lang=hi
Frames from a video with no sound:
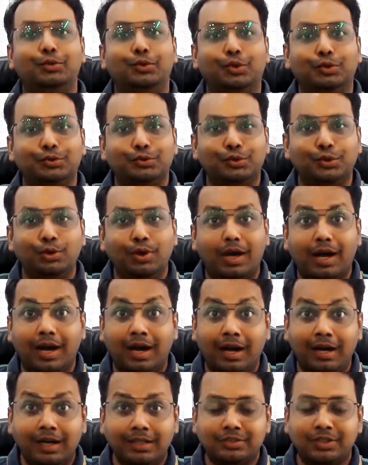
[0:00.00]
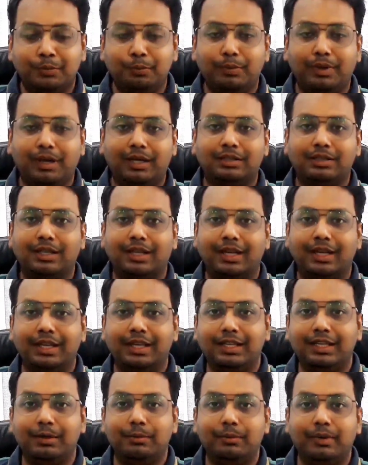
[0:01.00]
दोस्तों आज हम बात
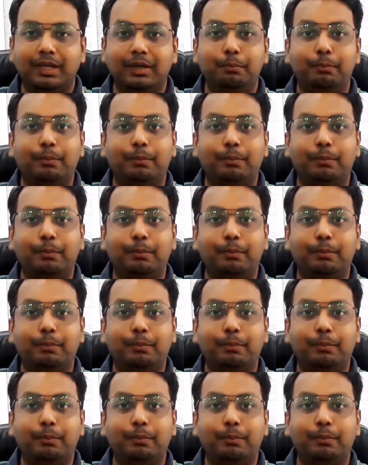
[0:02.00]
करेंगे कि भाई